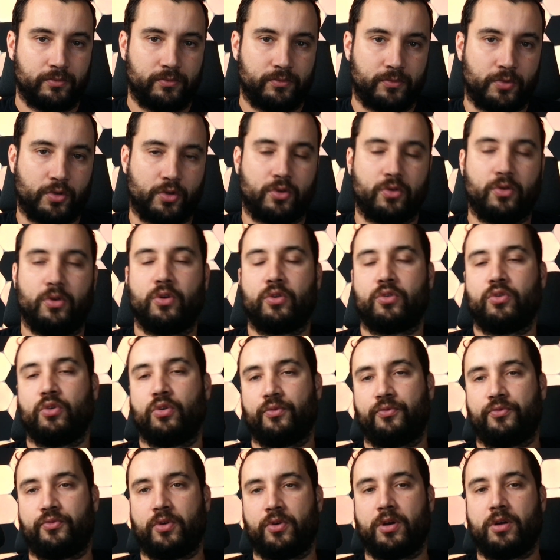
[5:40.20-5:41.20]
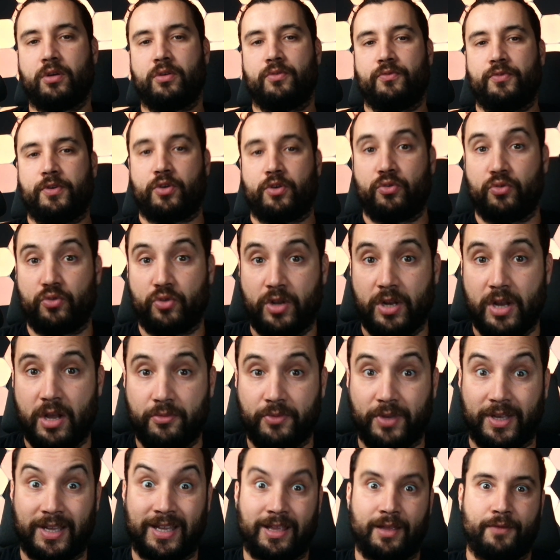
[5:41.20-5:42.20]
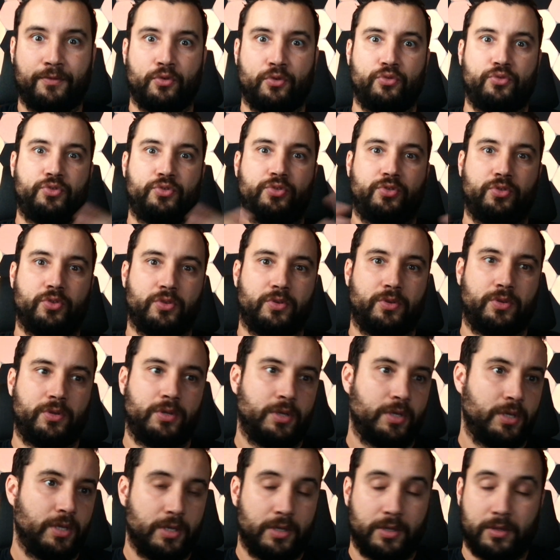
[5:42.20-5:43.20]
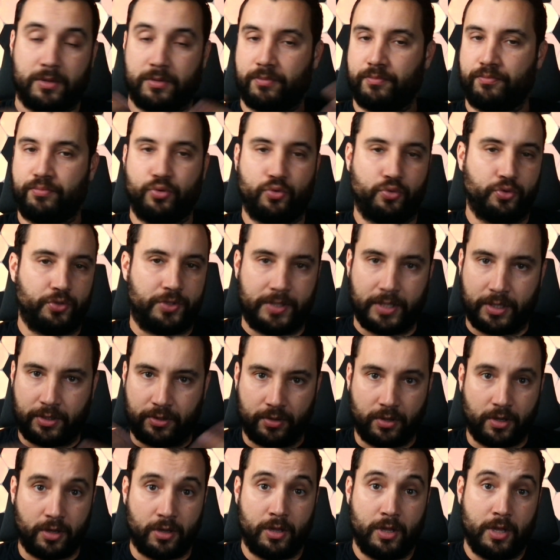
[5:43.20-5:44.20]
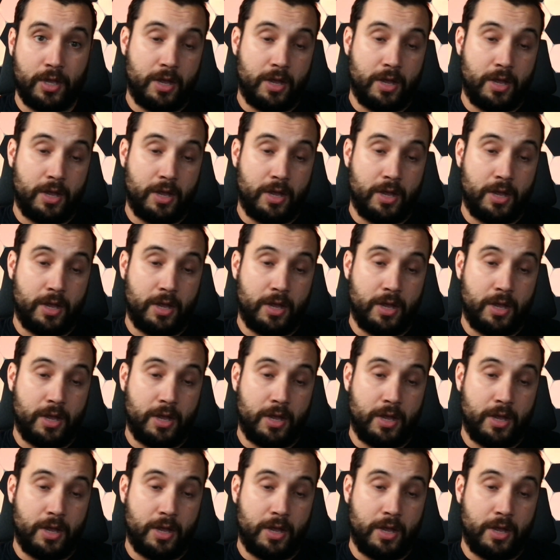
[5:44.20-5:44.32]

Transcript: Donc encore une fois, on voit que le cloud révolutionne beaucoup de secteurs.